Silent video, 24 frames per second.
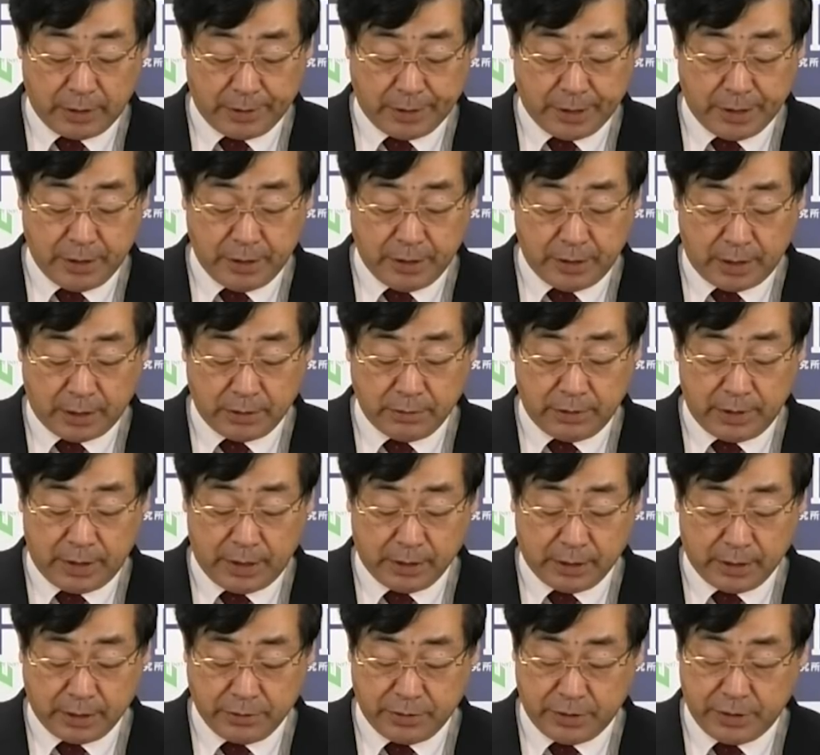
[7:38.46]
気になる
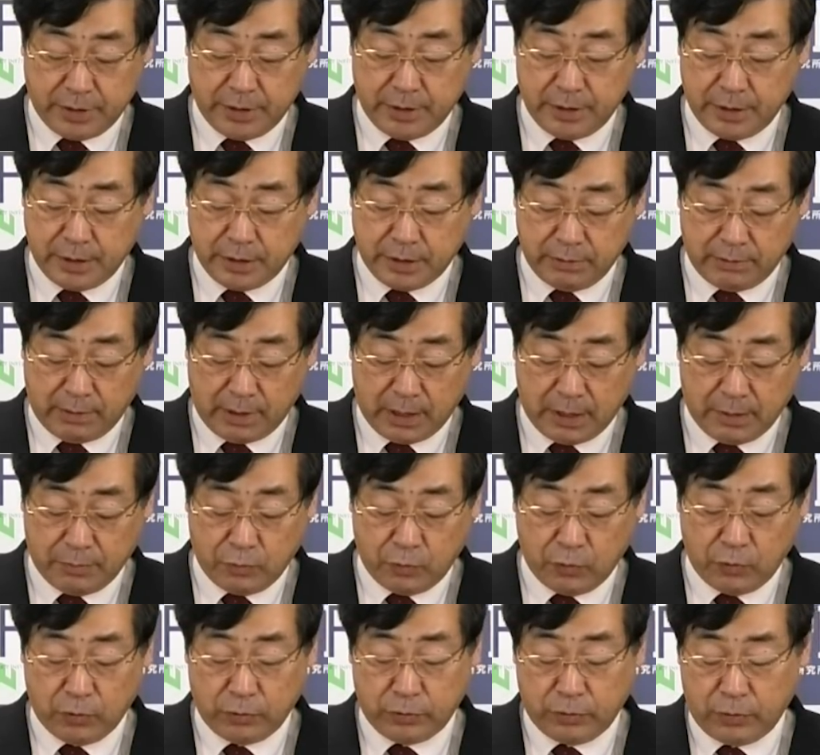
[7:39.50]
内閣支持率は
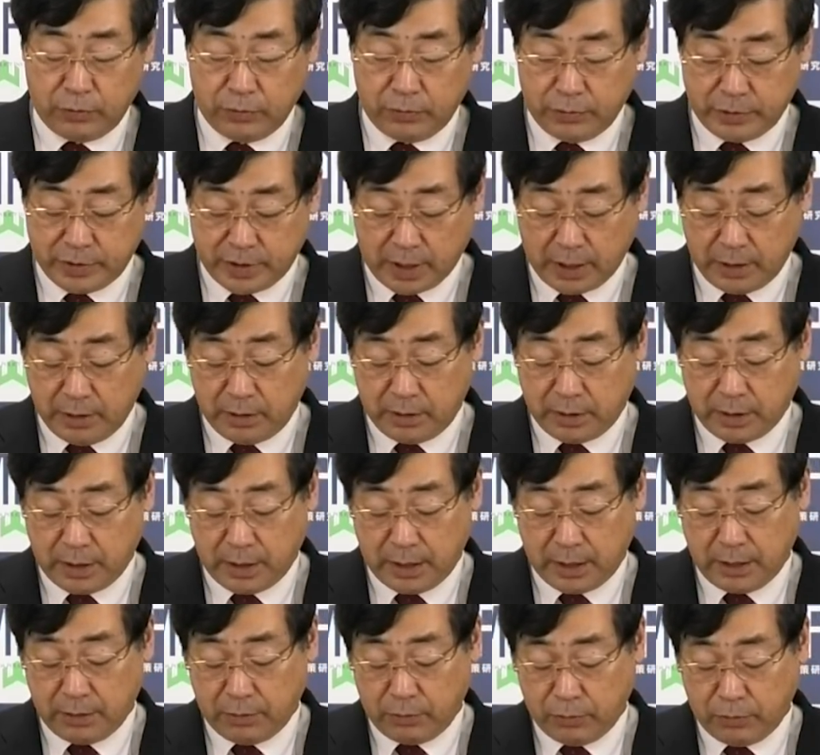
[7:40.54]
もうどんどん最
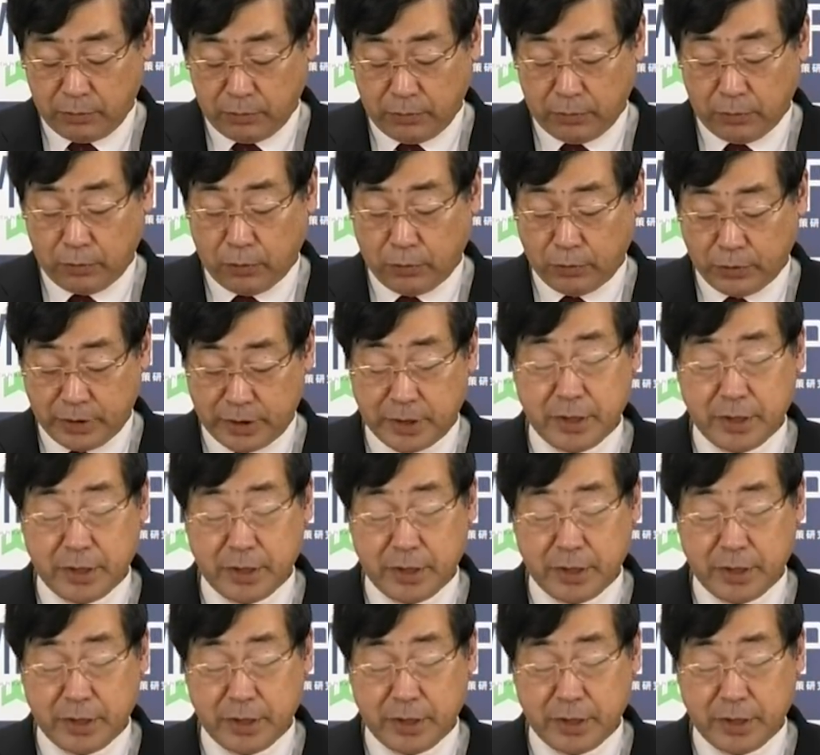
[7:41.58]
低を更